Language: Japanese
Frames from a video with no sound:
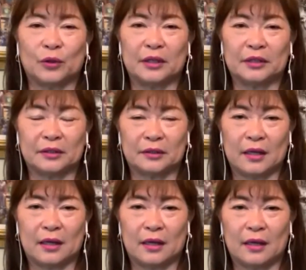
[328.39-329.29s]
です
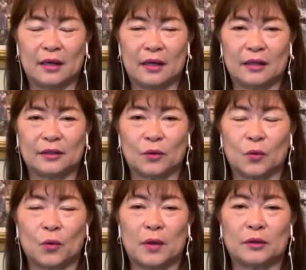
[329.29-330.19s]
ね、うん、そ
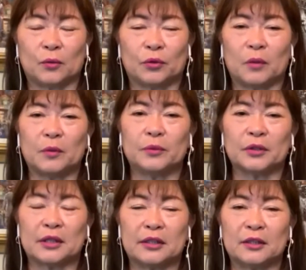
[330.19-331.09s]
こはとっても難
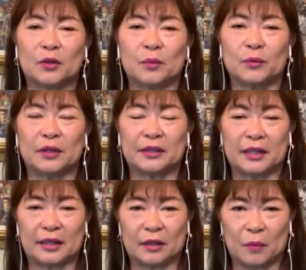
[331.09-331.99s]
しいと思うんです
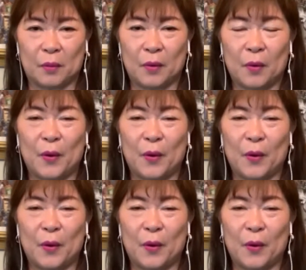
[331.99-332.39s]
けれども。